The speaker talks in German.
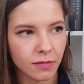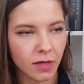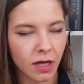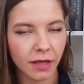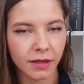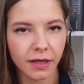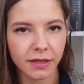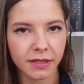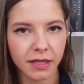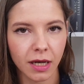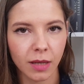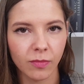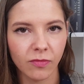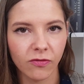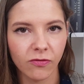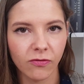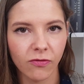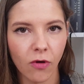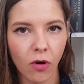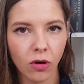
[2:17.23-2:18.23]

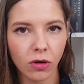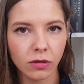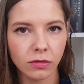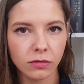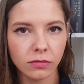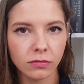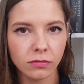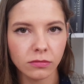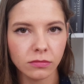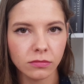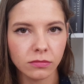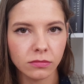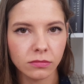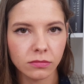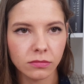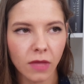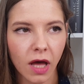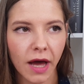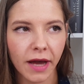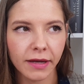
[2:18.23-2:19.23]
anderthalb Wochen,
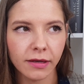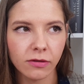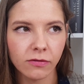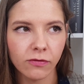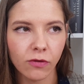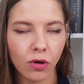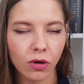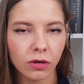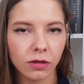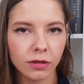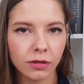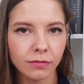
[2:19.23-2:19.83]
eine Woche,